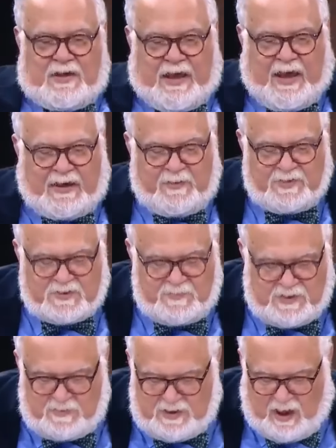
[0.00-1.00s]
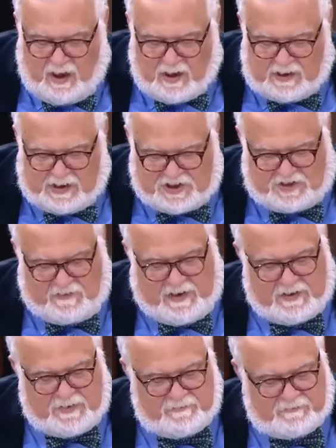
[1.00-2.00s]
Şimdi Adam Smith'in bir de
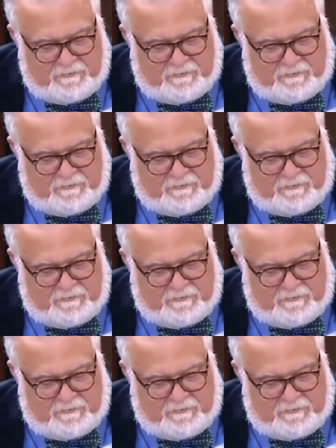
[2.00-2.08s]
arkadaşı var.